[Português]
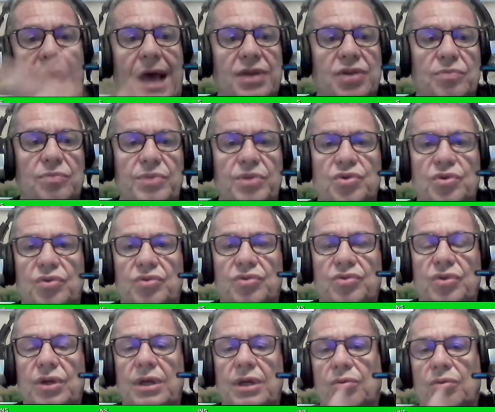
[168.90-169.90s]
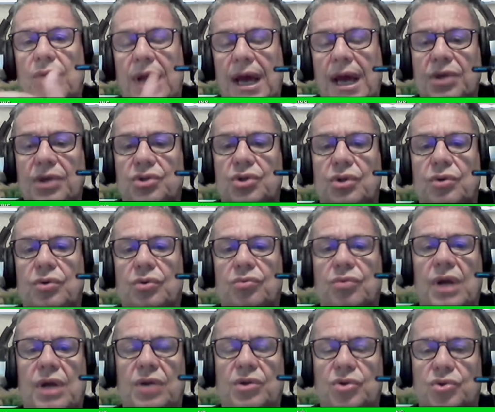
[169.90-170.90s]
para substituir durante,
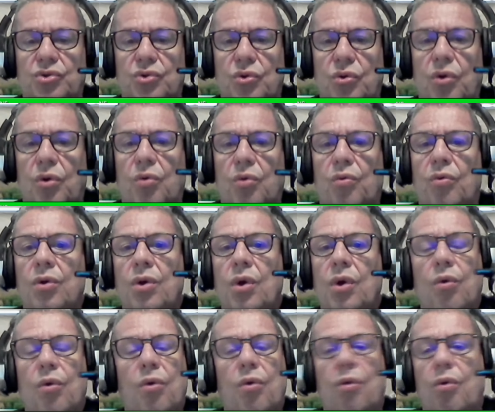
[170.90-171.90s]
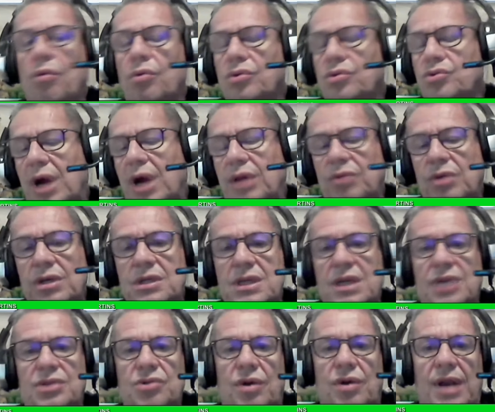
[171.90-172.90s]
durante o jogo ou jogadores
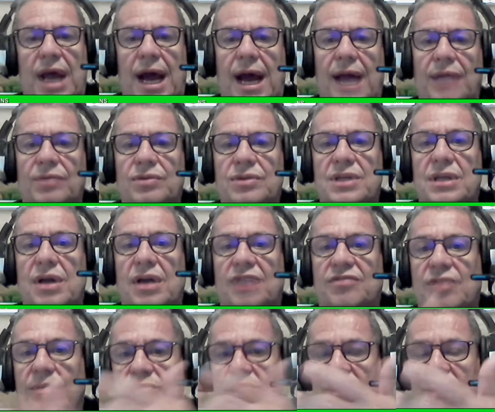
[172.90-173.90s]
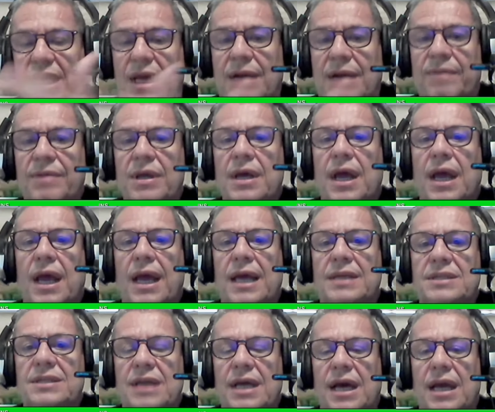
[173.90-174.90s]
lesionados, e nós vamos ter,
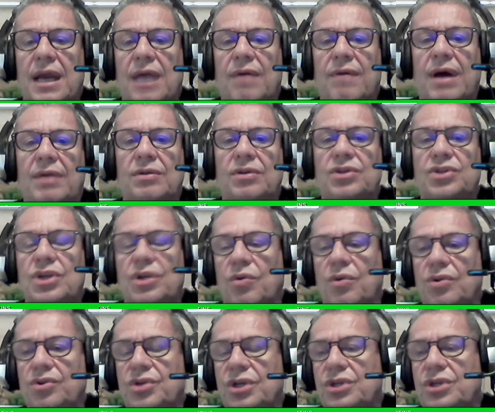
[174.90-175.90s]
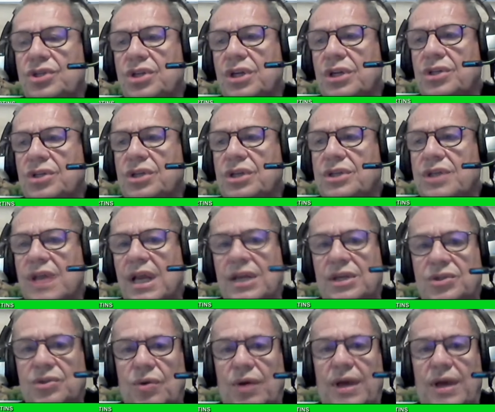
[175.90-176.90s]
esse ano é um ano de, de, de, de
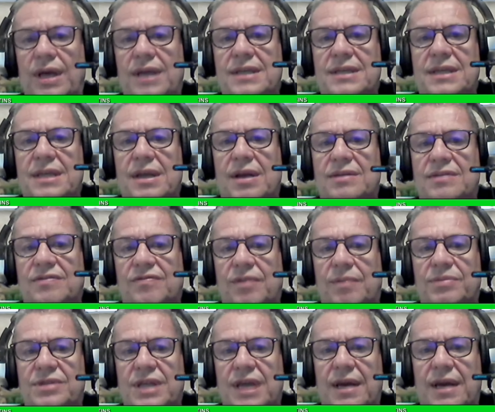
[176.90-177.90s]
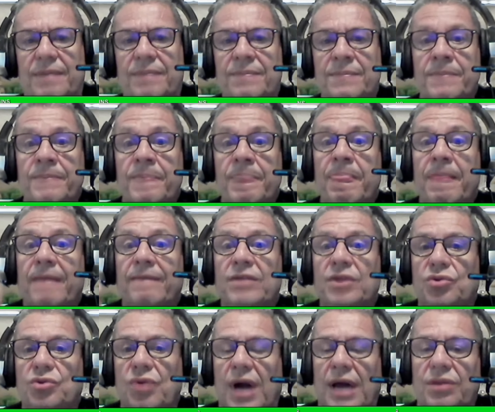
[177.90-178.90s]
seleções, e nós vamos ter
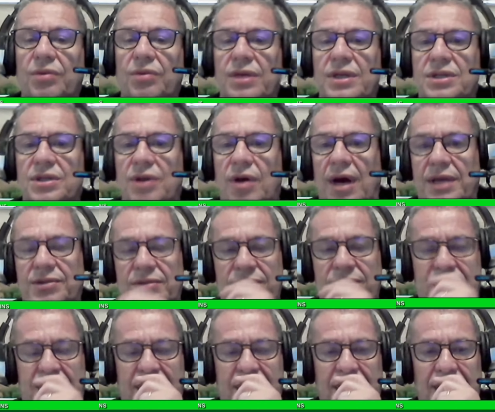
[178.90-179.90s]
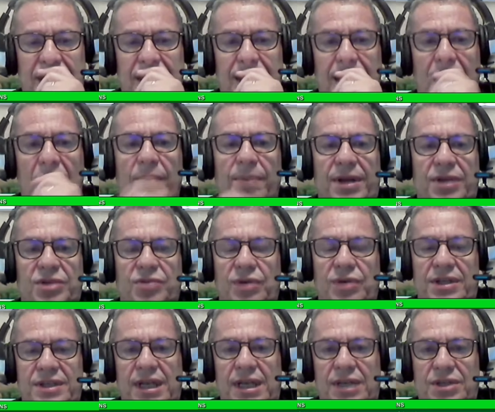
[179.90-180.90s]
jogadores nossos que irão para
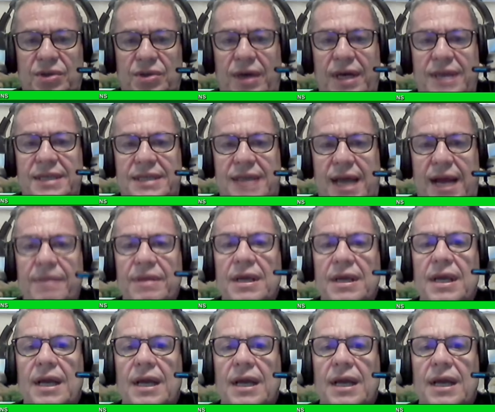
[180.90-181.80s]
suas seleções, né?